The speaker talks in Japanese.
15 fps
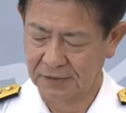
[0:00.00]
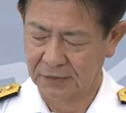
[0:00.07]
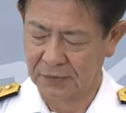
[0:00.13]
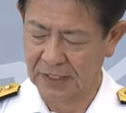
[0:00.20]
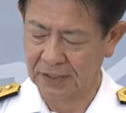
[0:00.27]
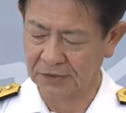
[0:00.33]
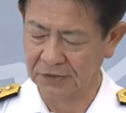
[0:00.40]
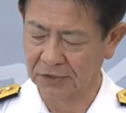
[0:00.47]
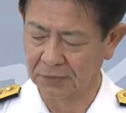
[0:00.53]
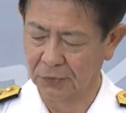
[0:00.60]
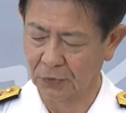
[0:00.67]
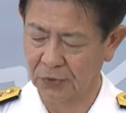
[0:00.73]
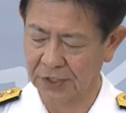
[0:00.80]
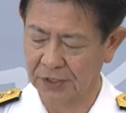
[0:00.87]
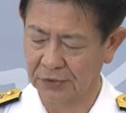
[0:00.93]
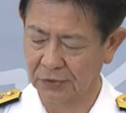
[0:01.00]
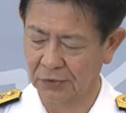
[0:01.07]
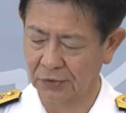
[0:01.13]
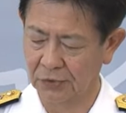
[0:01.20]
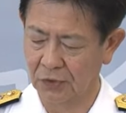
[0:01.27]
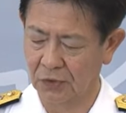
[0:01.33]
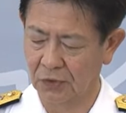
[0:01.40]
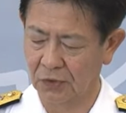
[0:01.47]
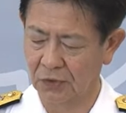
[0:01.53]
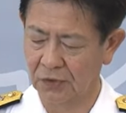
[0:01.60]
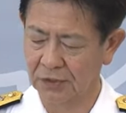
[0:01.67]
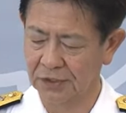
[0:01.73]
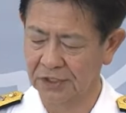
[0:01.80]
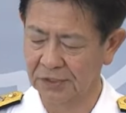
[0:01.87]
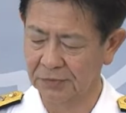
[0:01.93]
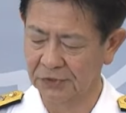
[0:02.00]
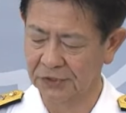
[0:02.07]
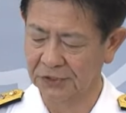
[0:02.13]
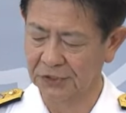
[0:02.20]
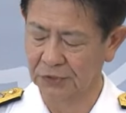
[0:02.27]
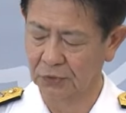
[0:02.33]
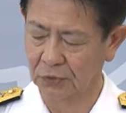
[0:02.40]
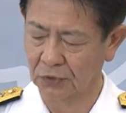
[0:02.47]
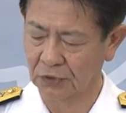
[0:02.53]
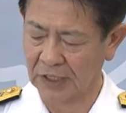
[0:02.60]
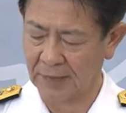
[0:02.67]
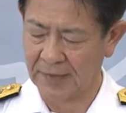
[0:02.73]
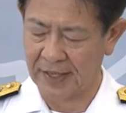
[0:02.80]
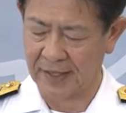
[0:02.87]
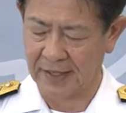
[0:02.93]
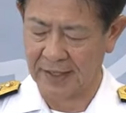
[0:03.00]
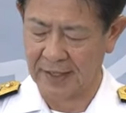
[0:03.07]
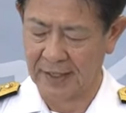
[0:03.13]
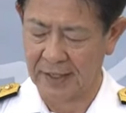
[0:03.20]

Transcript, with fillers: 我が国の防衛党の任務遂行のため、